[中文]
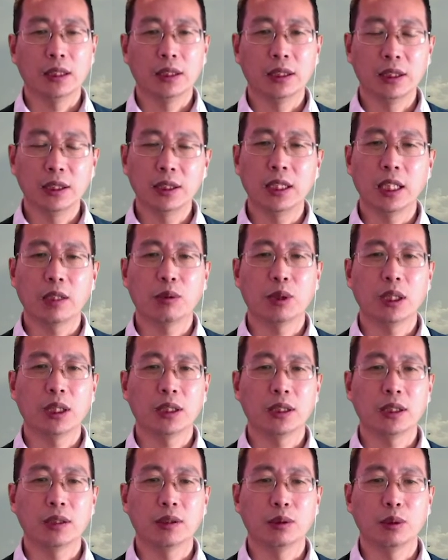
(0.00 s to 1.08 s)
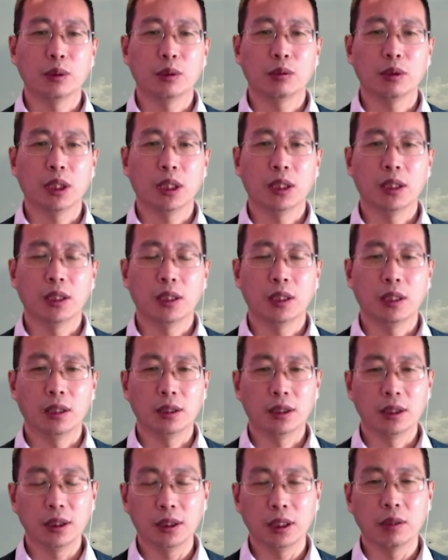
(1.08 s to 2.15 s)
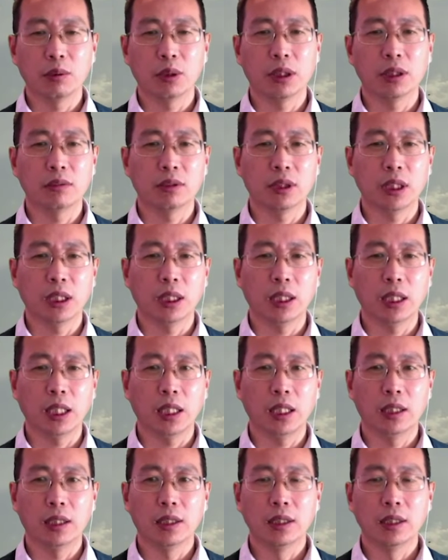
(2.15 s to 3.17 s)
七千块的，甚至于说啊，七千块的就可以开。